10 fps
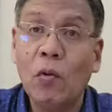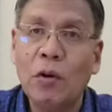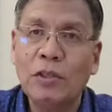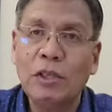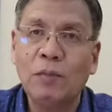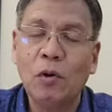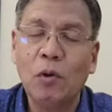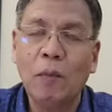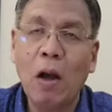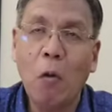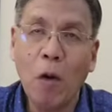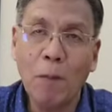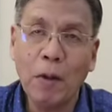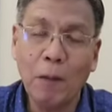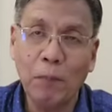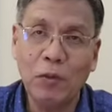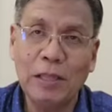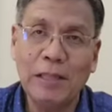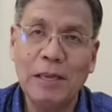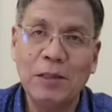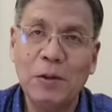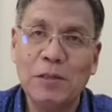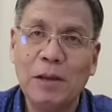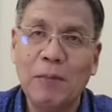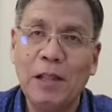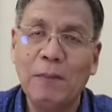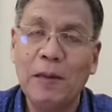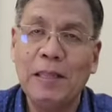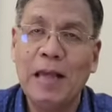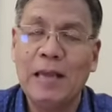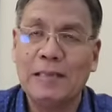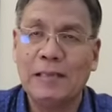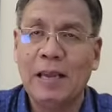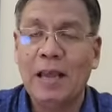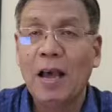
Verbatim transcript: origin mo bago ka makapunta dito sa Pilipinas.